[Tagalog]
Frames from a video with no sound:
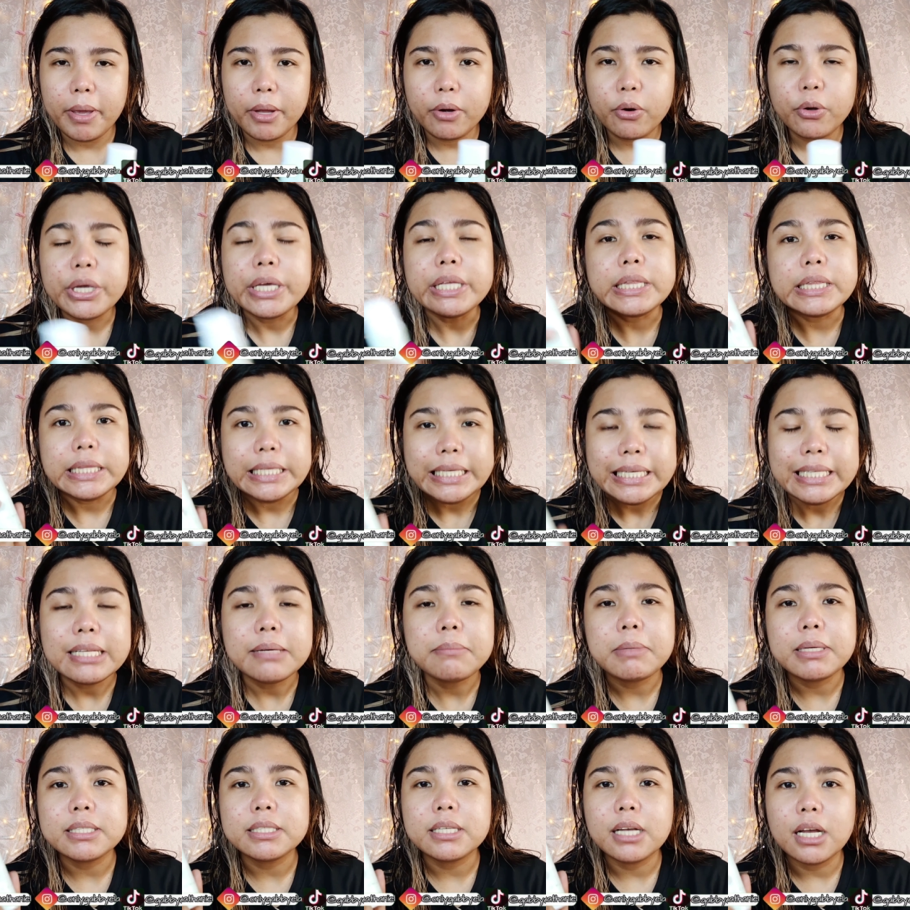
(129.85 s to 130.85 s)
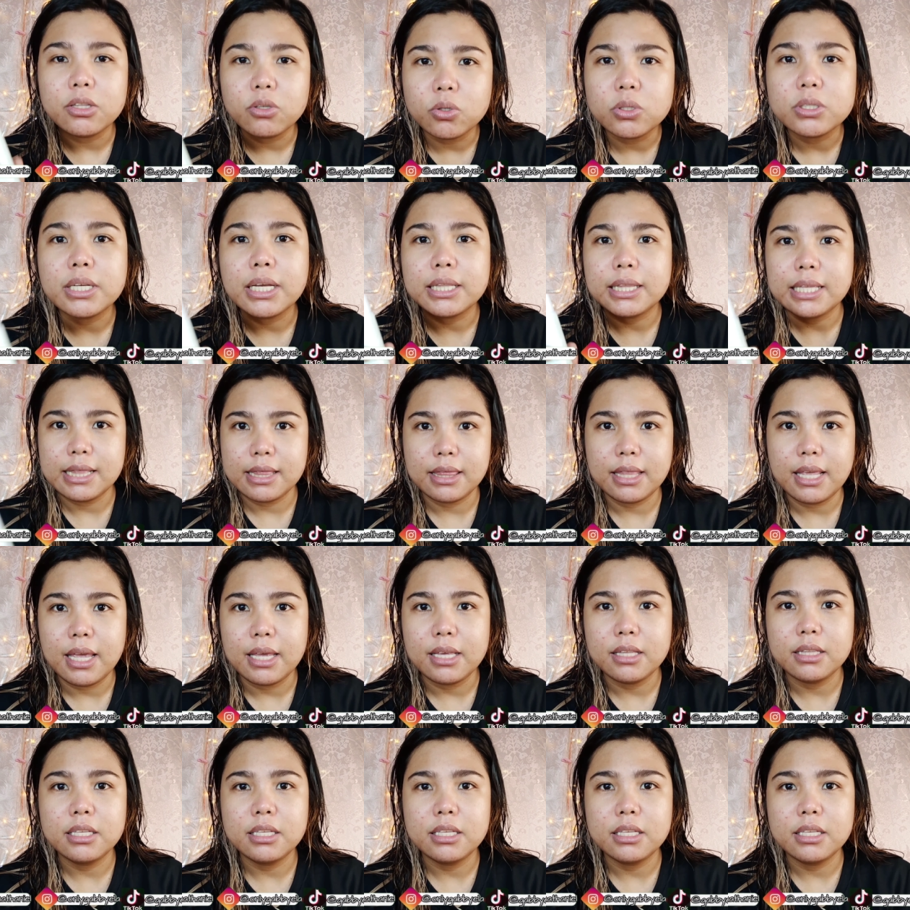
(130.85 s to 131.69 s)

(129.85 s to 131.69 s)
Pero hindi naman ganun katindi.